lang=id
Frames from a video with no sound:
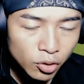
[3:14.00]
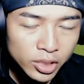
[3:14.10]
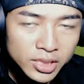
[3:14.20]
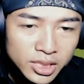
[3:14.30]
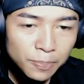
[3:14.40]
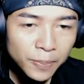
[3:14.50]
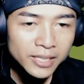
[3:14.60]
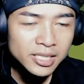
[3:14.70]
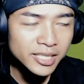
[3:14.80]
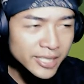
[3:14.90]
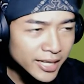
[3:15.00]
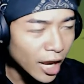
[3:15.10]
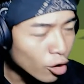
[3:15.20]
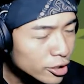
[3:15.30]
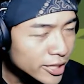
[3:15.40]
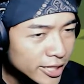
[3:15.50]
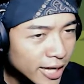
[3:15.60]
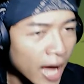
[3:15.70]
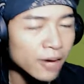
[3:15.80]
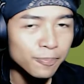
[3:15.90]
Mungkin si Presley ini kalau
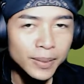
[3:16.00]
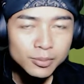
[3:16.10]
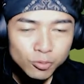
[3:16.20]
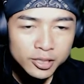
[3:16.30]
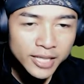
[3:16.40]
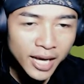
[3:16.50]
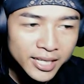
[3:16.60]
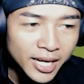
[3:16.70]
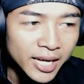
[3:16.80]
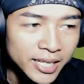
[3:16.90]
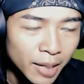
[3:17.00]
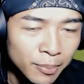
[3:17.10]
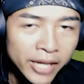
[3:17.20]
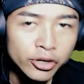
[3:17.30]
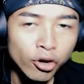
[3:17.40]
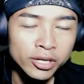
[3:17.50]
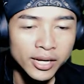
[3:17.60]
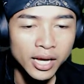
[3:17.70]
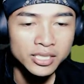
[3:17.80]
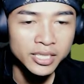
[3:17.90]
di Harvest Moon dia ini kayak
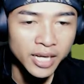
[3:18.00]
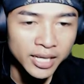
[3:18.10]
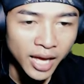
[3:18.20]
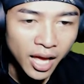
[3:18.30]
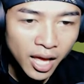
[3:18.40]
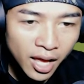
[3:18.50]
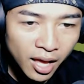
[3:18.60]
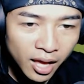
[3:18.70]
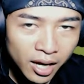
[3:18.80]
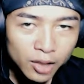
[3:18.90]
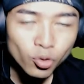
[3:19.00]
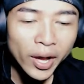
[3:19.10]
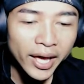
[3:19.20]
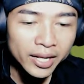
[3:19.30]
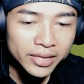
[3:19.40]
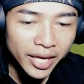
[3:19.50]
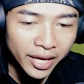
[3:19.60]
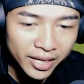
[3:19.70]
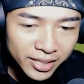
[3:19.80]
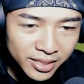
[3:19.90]
mayornya guys, jadi kayak ketua RT
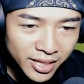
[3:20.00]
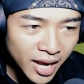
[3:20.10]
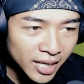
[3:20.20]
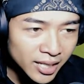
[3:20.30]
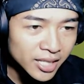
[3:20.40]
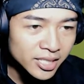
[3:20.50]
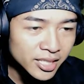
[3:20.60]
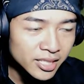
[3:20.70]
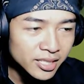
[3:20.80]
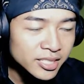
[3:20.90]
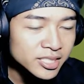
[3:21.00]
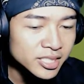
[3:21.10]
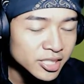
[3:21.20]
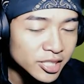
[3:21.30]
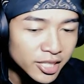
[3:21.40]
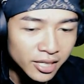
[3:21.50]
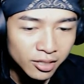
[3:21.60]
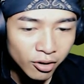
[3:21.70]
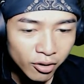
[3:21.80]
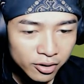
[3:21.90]
yang ada di di sini
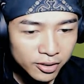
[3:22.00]
gitu.